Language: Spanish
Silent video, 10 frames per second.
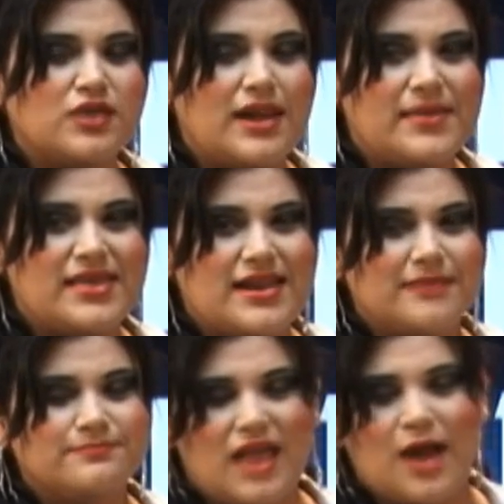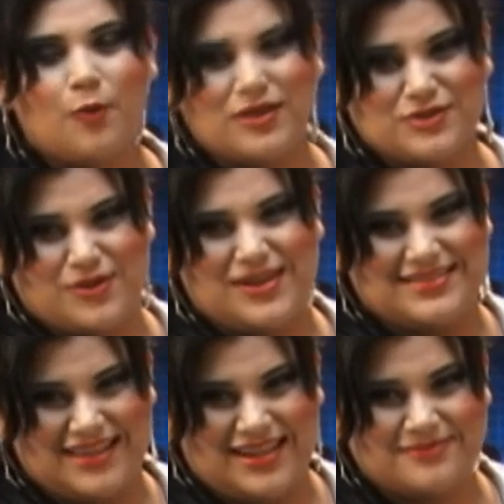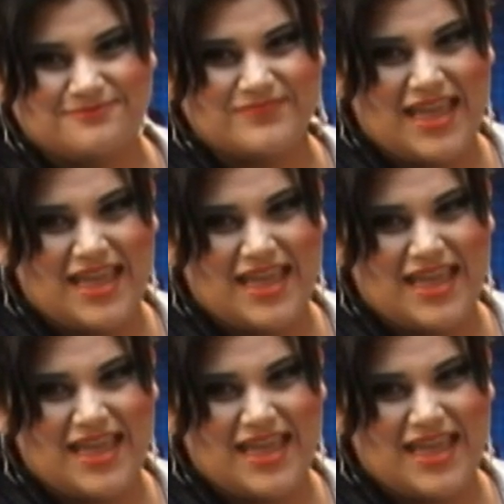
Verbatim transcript: de 8 de la mañana a 4 de la tarde.